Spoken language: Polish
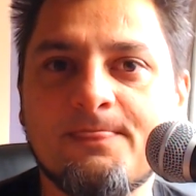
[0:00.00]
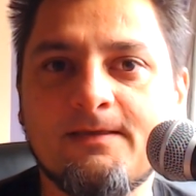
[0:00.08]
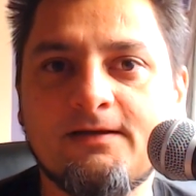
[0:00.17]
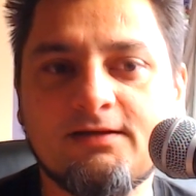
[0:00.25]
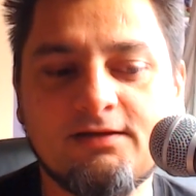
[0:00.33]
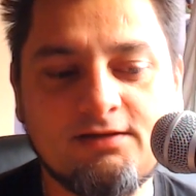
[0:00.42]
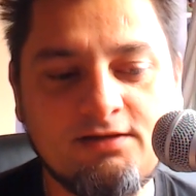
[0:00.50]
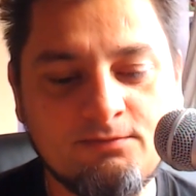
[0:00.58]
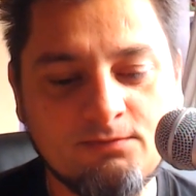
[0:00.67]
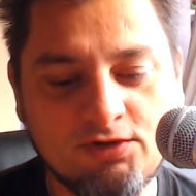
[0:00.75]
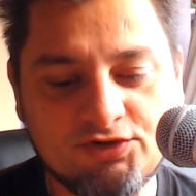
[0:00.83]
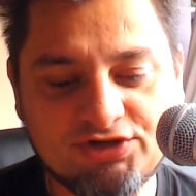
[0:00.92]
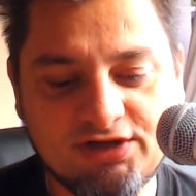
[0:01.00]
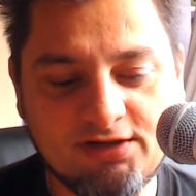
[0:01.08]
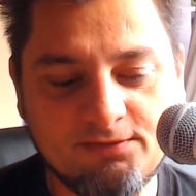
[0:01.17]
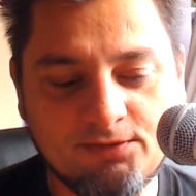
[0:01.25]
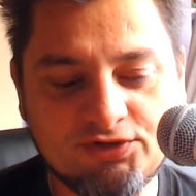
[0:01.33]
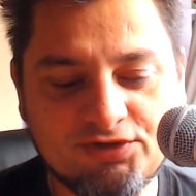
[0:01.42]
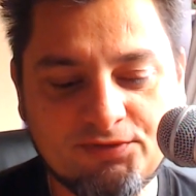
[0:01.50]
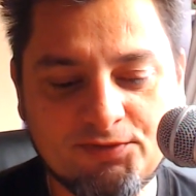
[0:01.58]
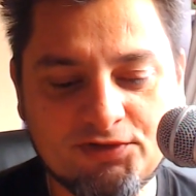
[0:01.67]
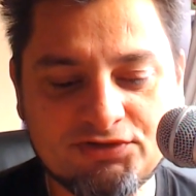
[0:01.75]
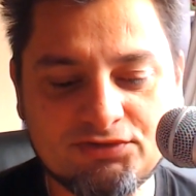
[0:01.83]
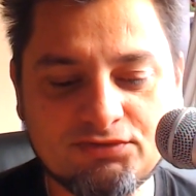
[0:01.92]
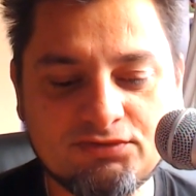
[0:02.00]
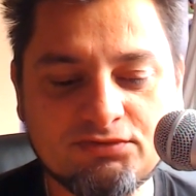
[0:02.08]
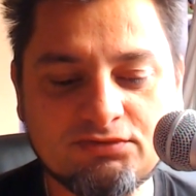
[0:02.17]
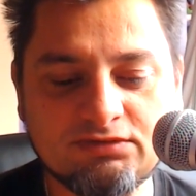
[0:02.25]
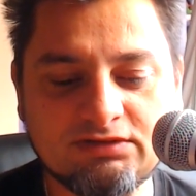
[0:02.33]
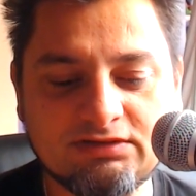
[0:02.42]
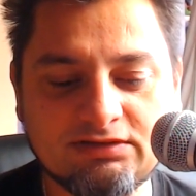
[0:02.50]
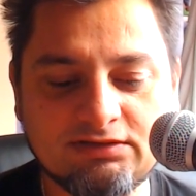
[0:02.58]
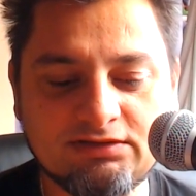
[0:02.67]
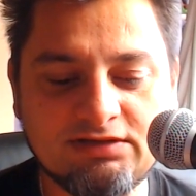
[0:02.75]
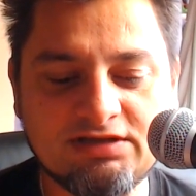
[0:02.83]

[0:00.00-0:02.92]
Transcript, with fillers: E, I może, może po prostu e,